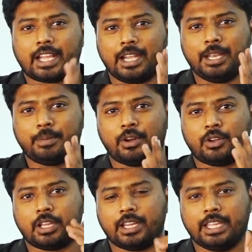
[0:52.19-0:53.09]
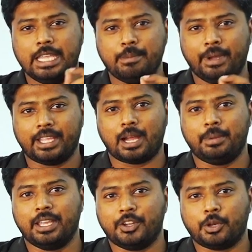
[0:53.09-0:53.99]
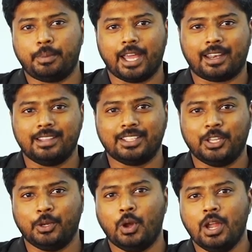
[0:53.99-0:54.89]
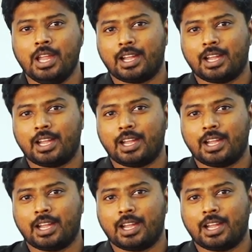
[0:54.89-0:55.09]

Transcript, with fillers: கண்டிப்பாக உங்களுக்கு இ பைக் அப்படிங்கிற ஒரு பேர்லேயே தெரியும்